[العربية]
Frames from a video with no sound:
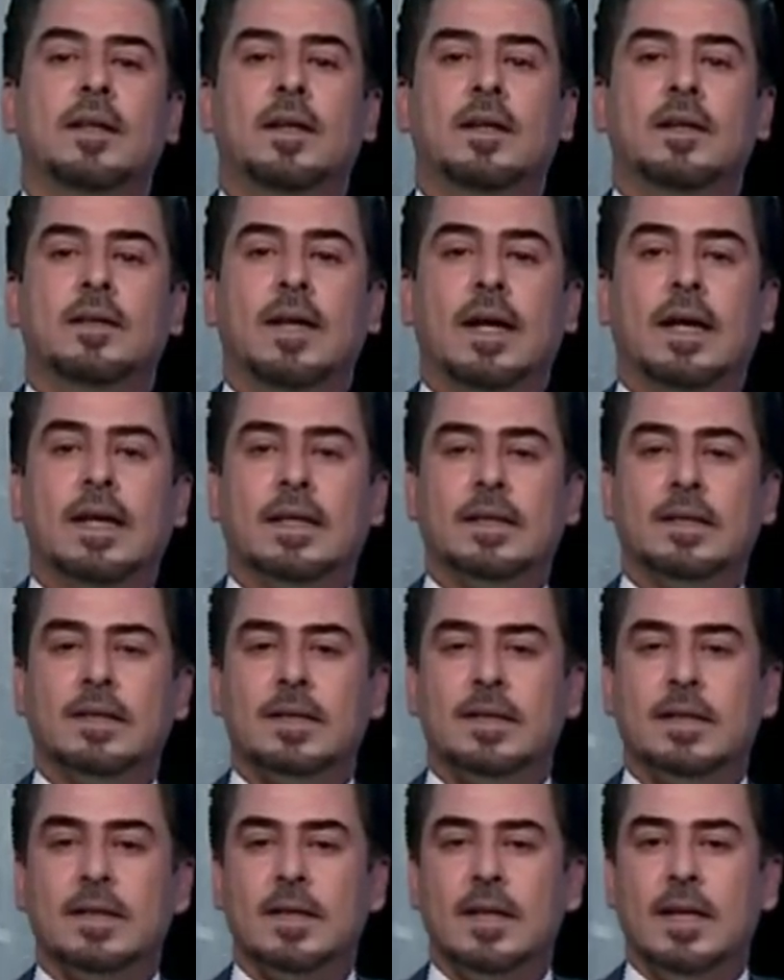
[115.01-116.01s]
تعكس
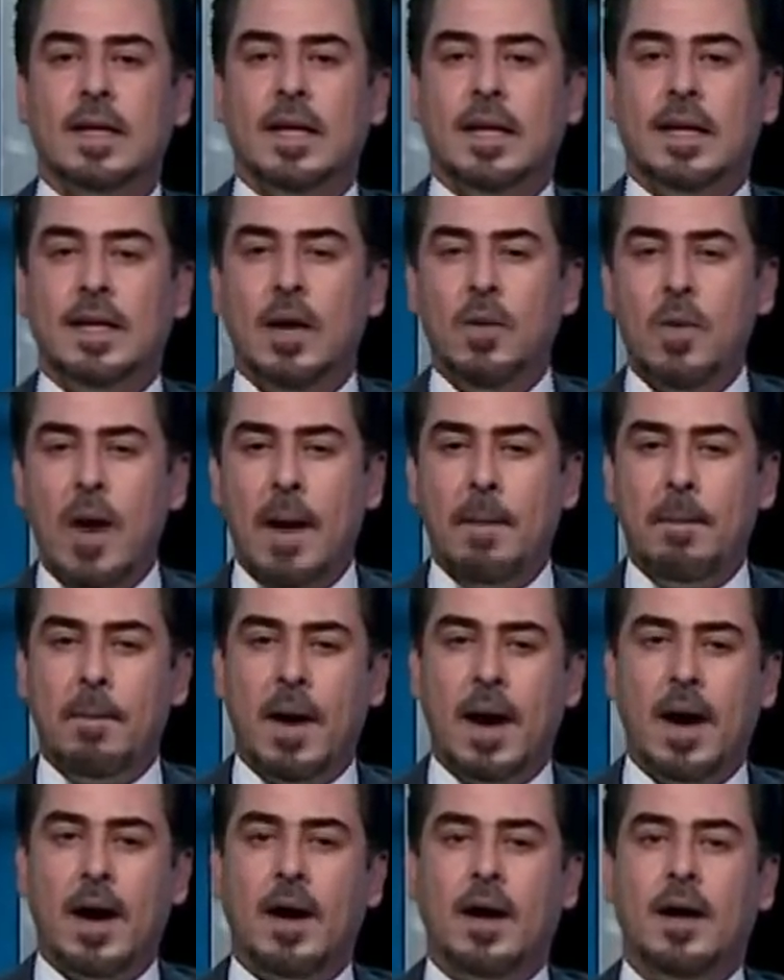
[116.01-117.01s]
نوعا
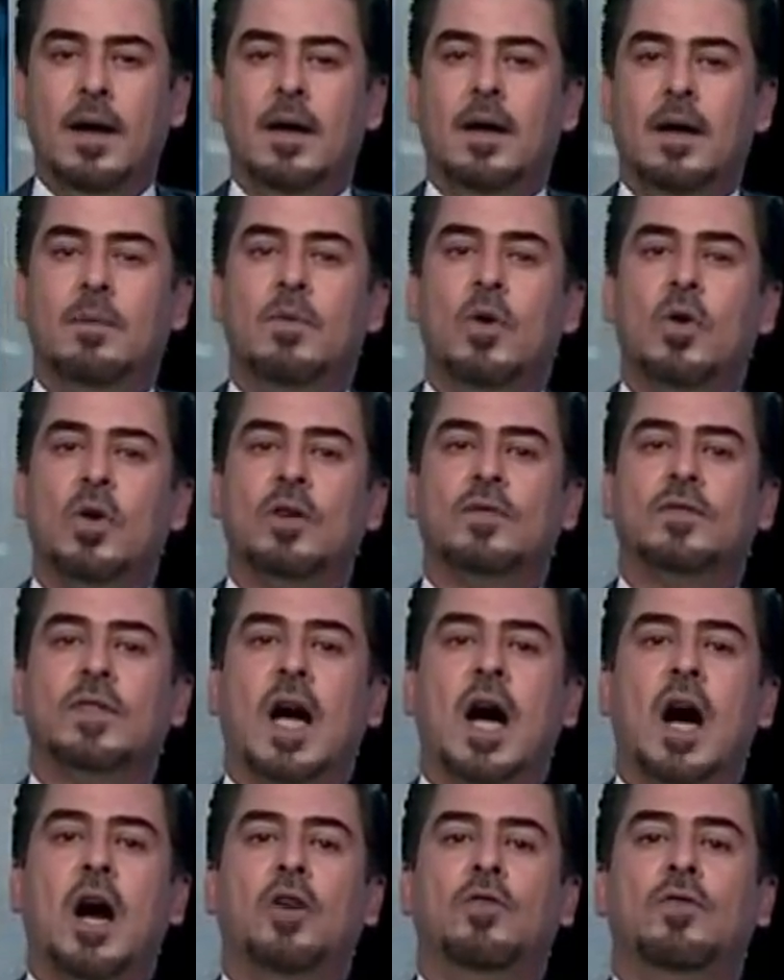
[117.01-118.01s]
ما موقف
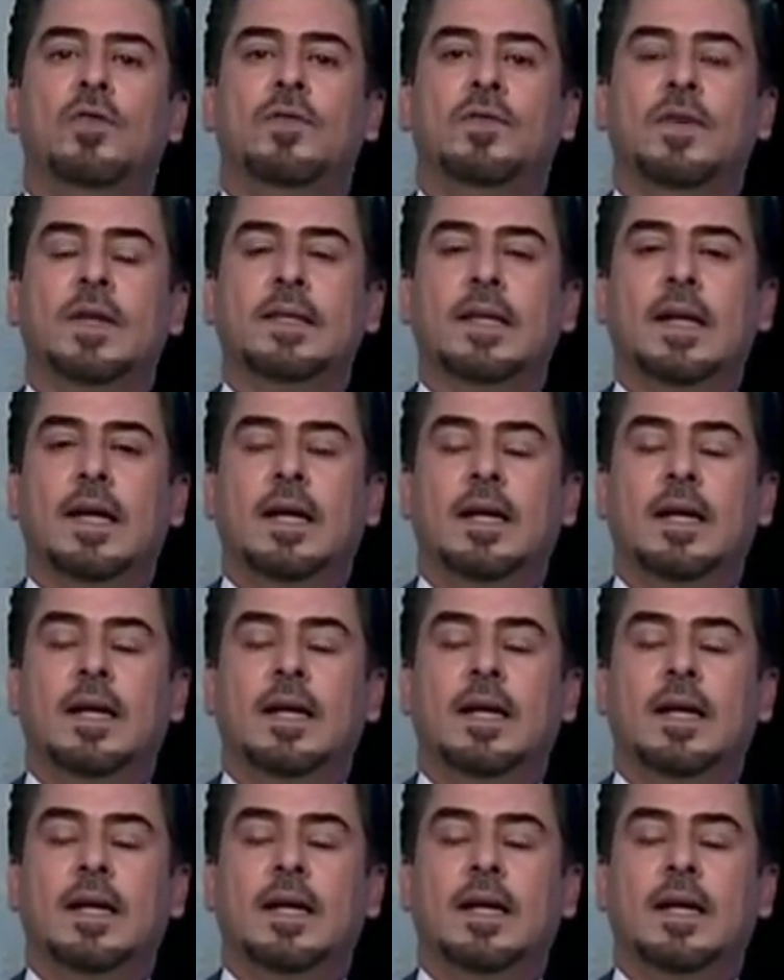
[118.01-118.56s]
تحالف الفتح